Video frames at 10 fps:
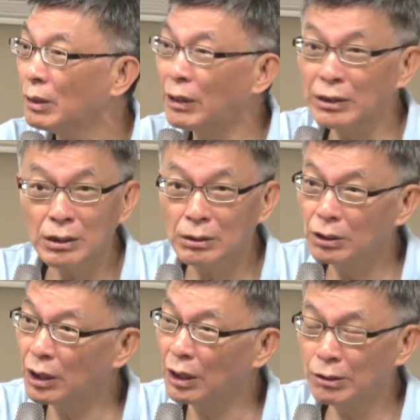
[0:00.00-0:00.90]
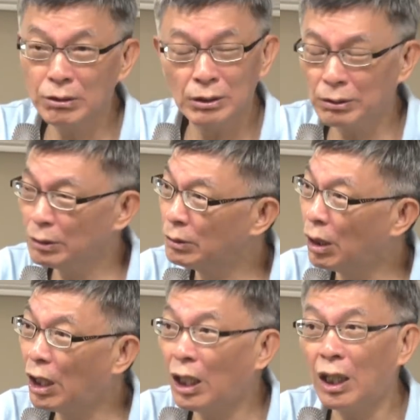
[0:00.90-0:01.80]
他马上跟我讲，他说：“
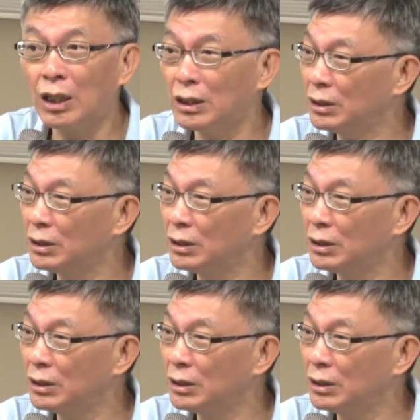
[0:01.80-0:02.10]
哇，